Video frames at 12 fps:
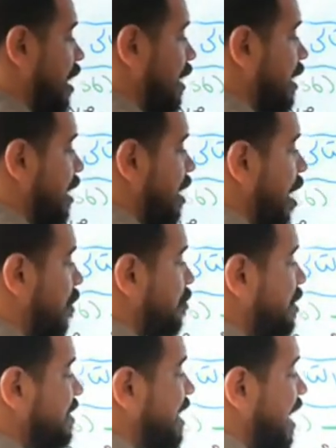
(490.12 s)
احنا
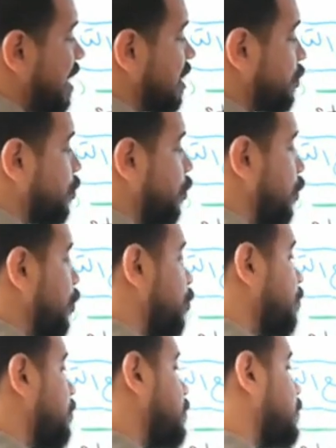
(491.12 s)
بنذاكر كل
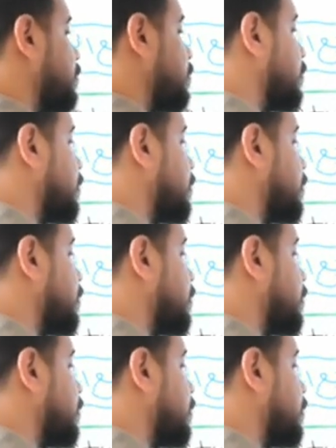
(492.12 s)
يوم